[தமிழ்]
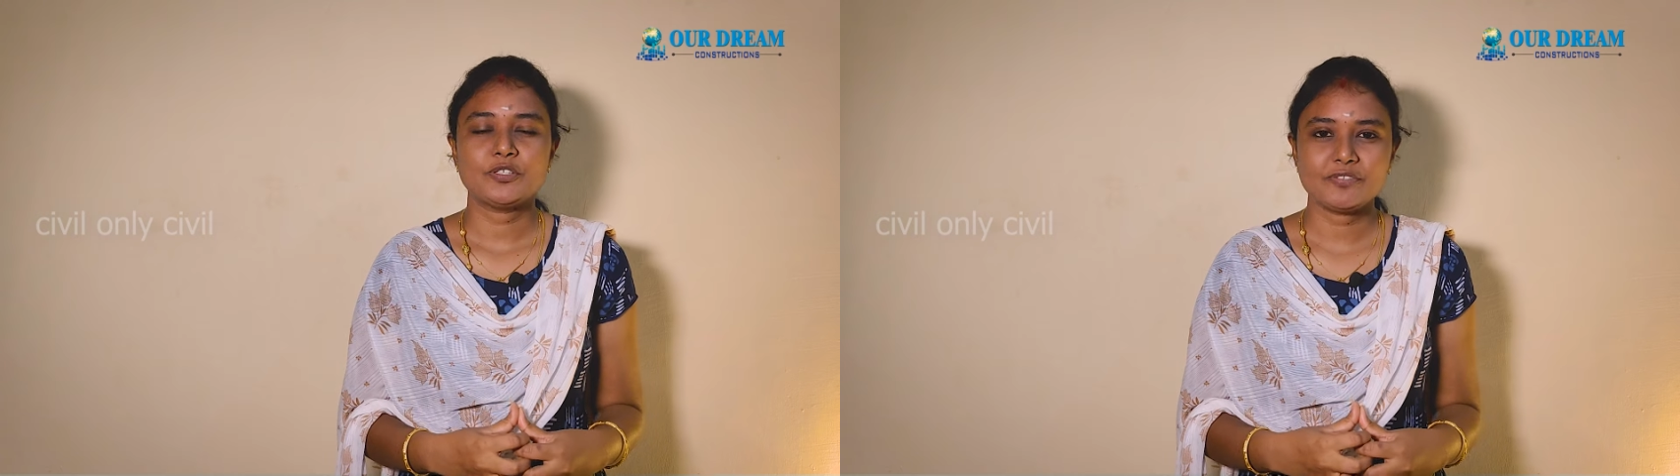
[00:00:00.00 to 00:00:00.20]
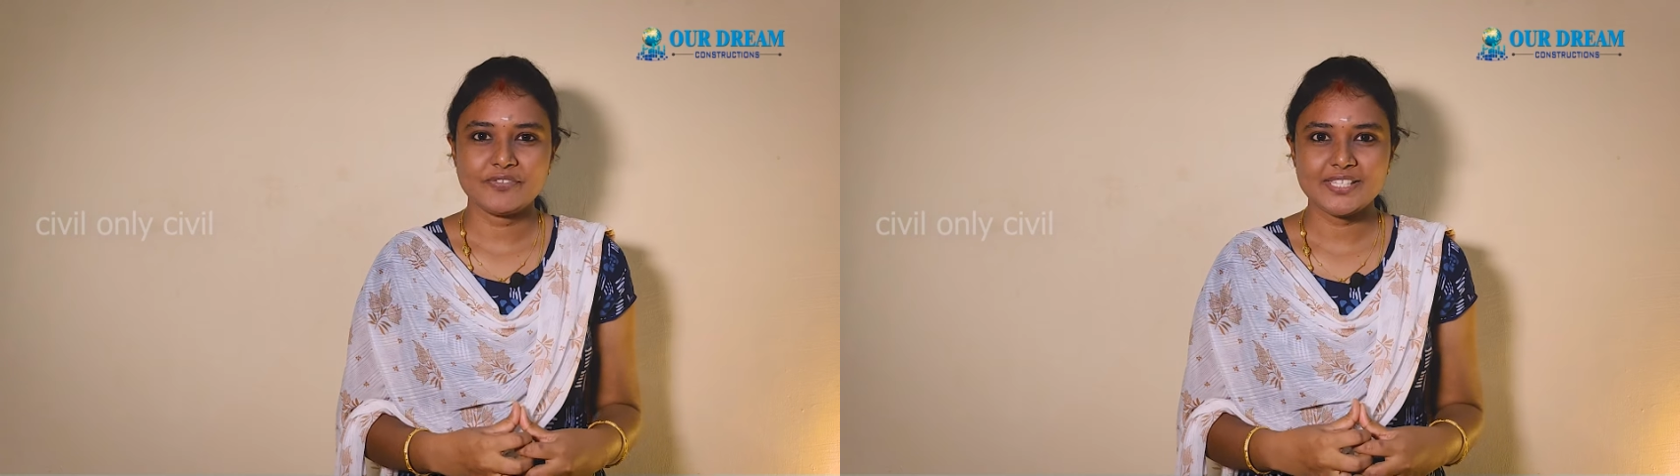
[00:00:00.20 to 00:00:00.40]

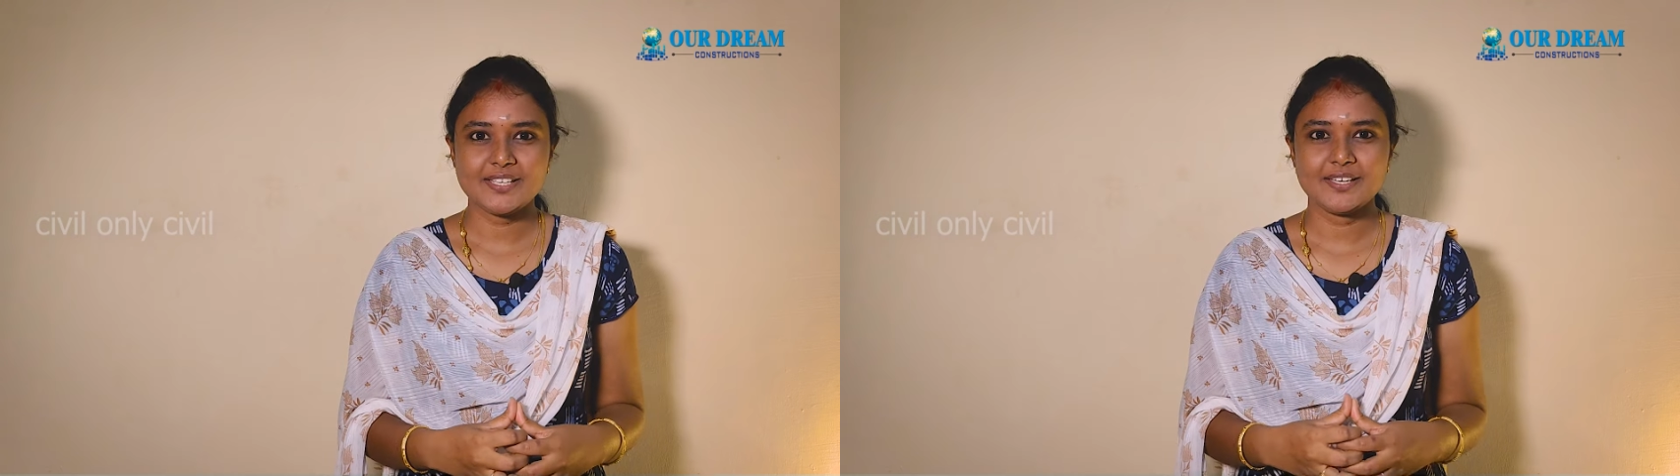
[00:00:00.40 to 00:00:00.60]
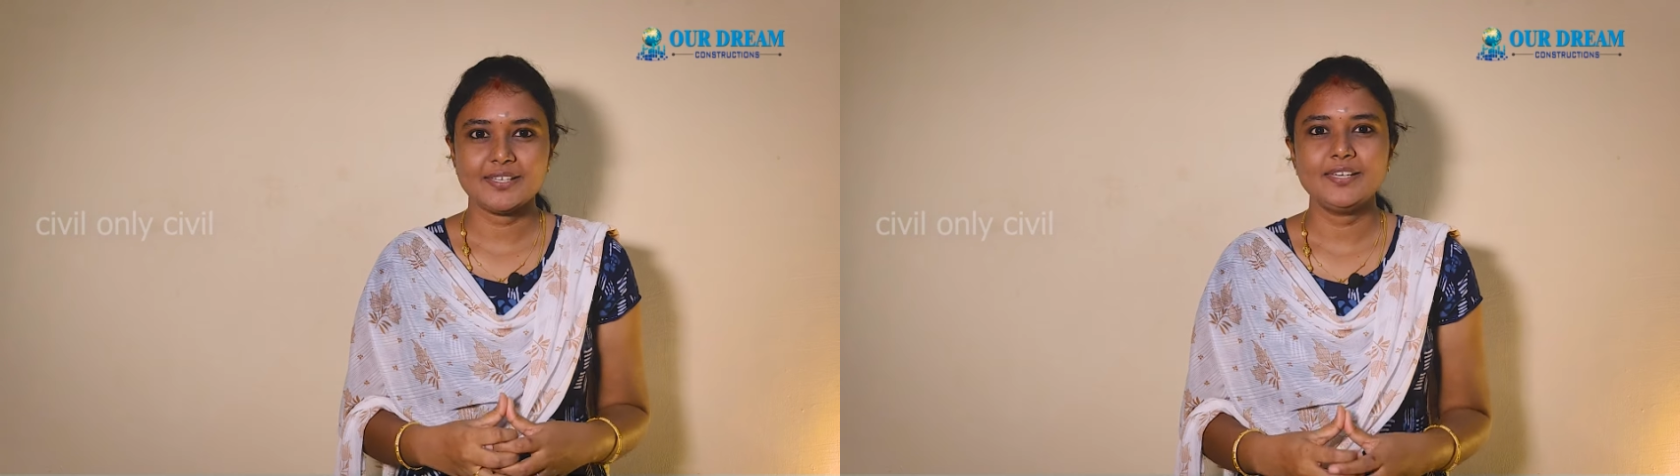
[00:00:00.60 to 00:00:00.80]
ஒரு
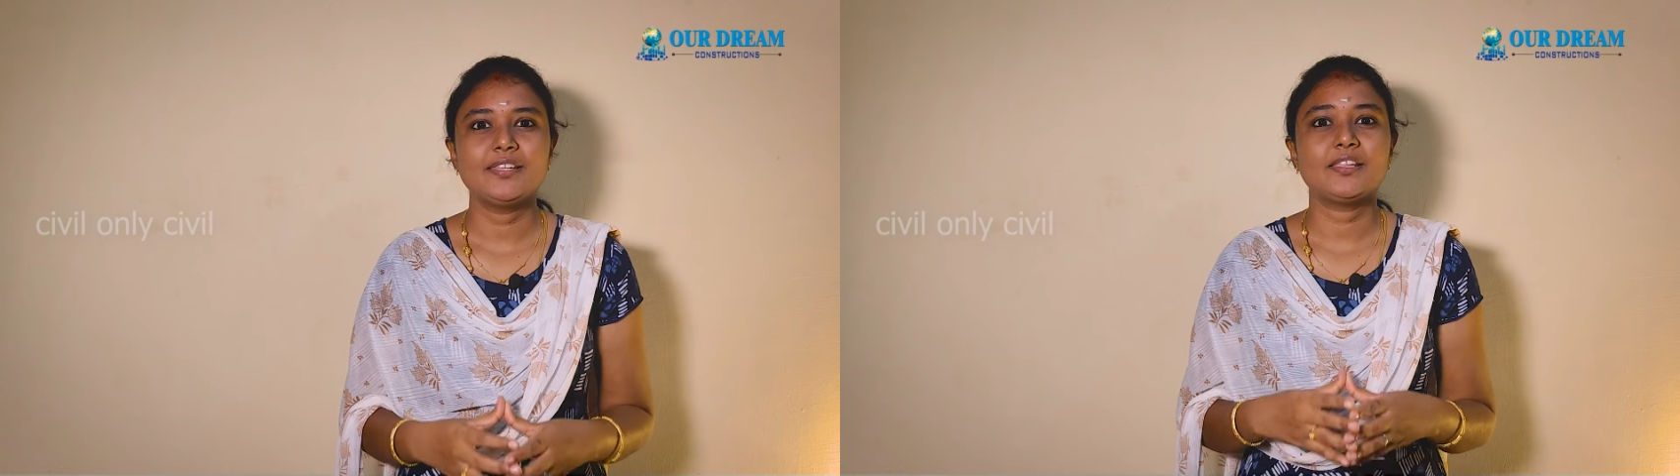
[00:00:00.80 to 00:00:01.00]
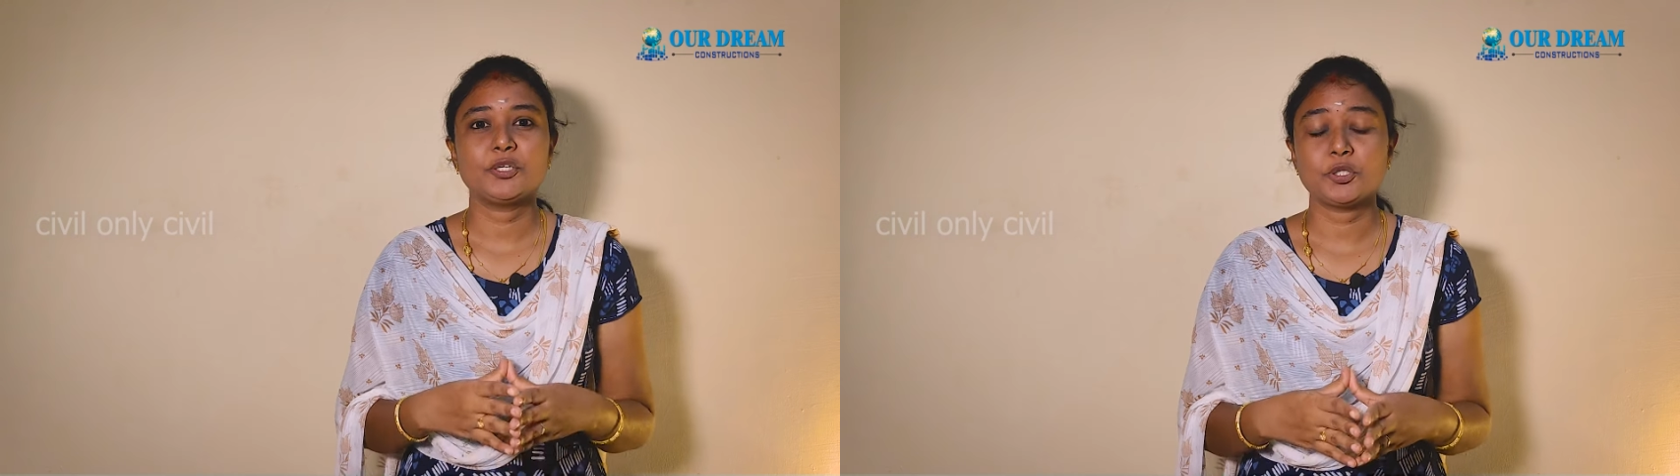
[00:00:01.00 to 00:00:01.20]
விவசாயி
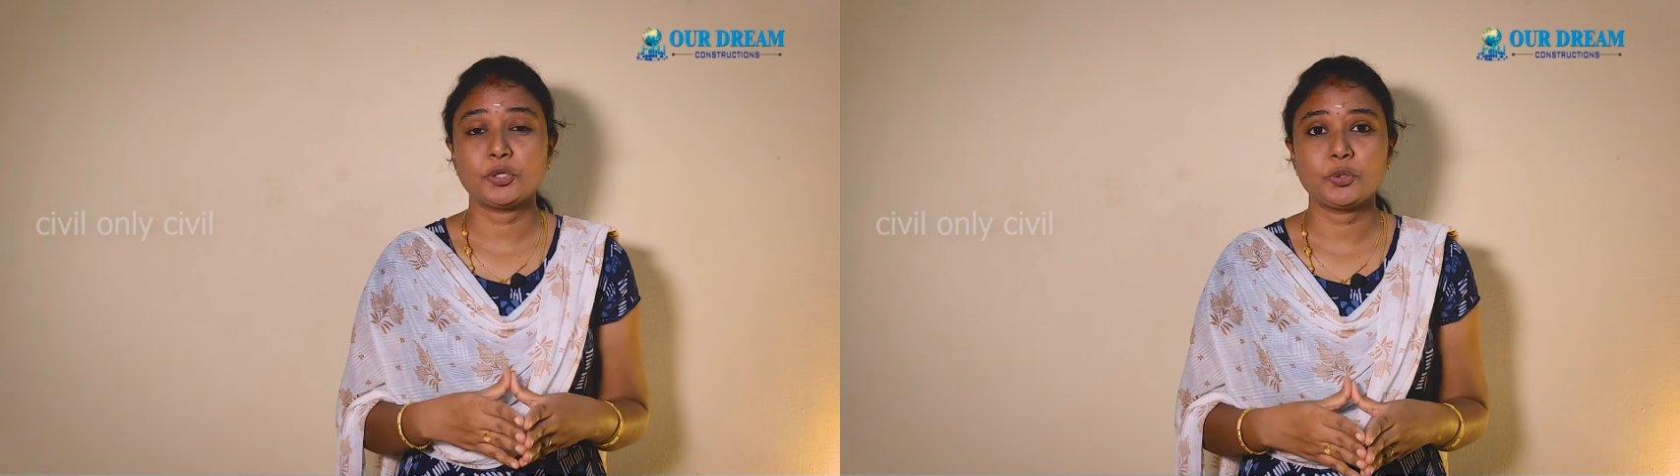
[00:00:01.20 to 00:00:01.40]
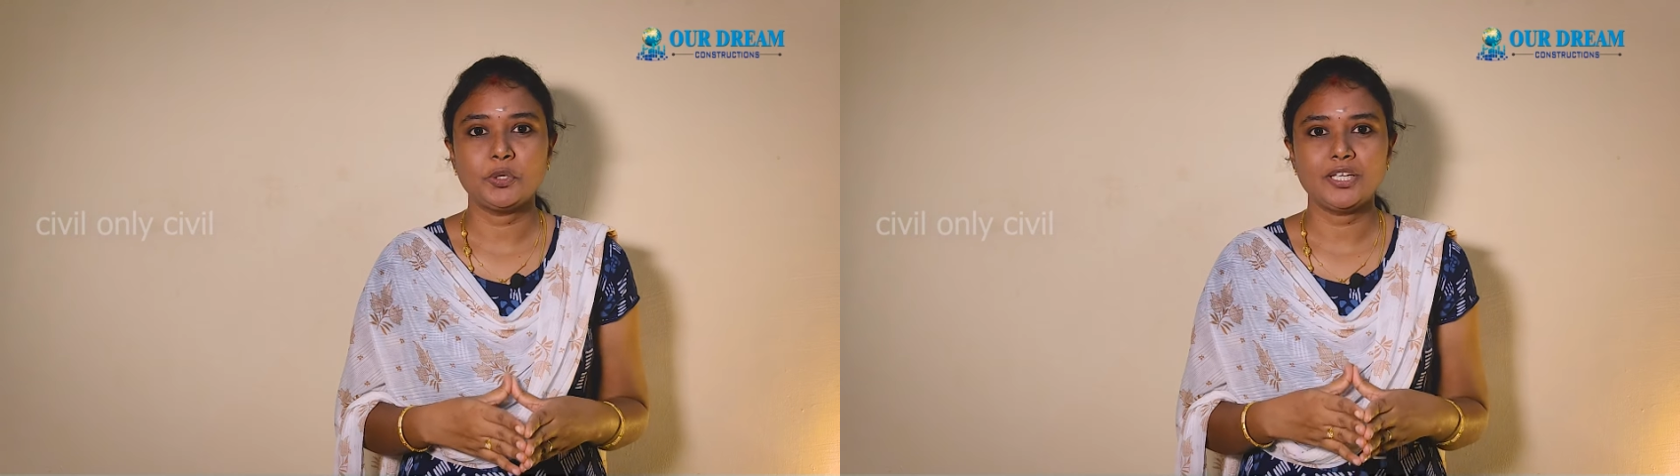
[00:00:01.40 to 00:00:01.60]
தன்னோட
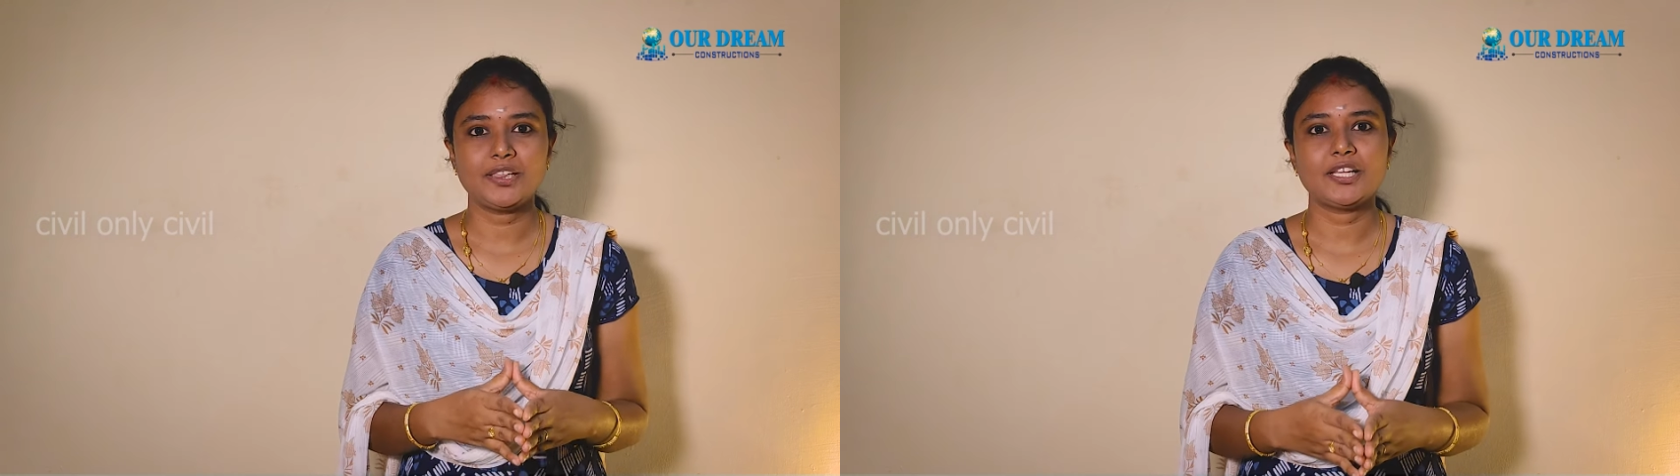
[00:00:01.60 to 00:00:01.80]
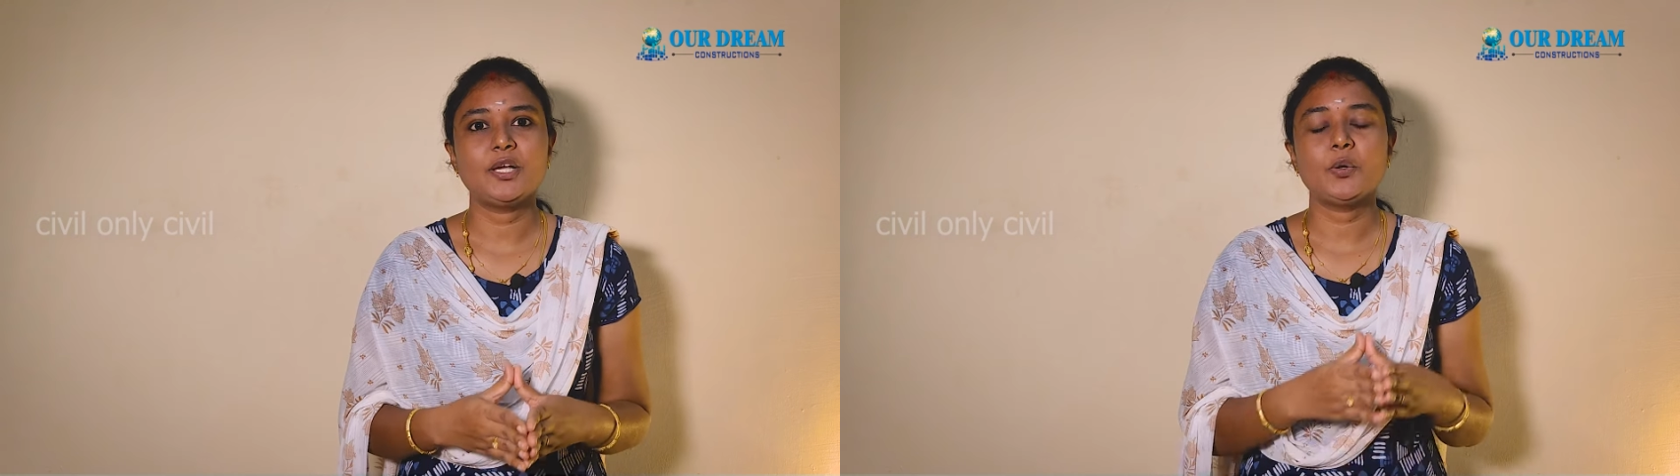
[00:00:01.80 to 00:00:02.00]

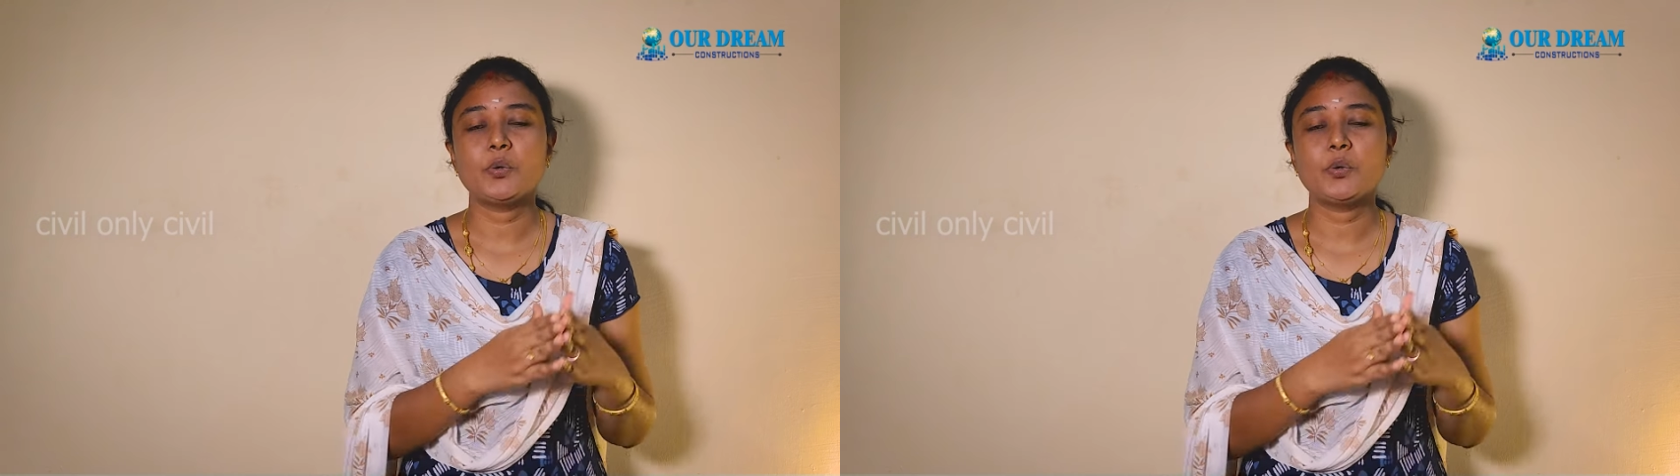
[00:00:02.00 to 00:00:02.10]
தோட்டத்துல